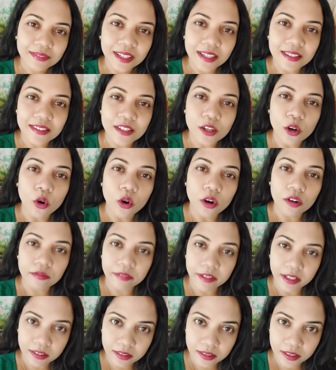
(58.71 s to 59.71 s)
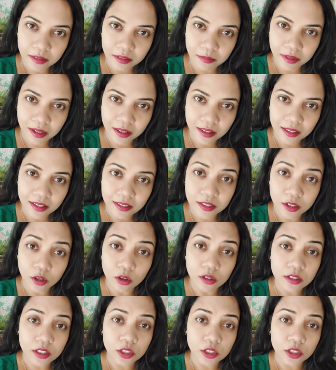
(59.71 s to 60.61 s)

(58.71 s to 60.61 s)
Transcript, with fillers: किसी और व्यक्ति में किसी और